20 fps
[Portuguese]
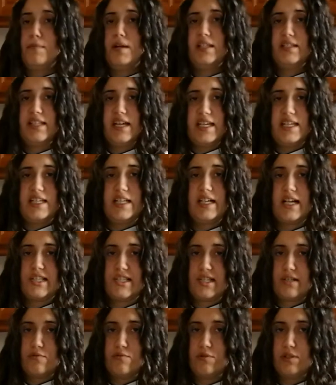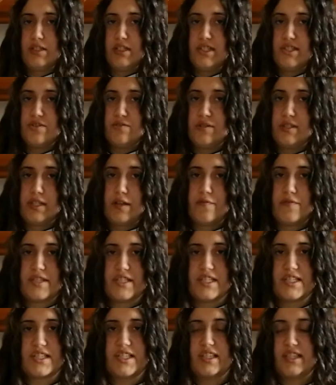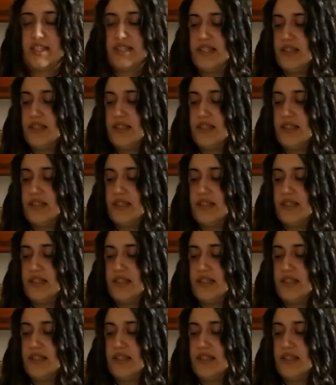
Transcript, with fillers: Malta aí em casa que utilizou e está a fazer receita em